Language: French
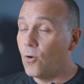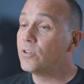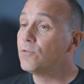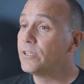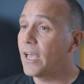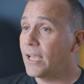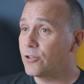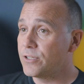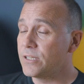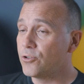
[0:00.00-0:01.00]
Au niveau des
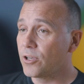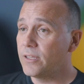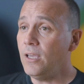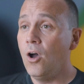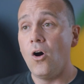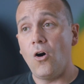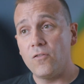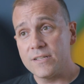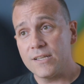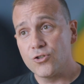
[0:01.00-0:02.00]
règles de sécurité, on
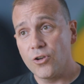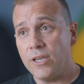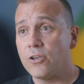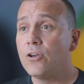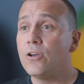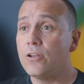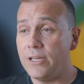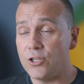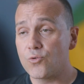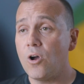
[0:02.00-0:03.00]
va s'assurer que
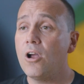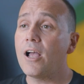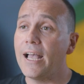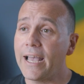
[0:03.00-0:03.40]
les joueurs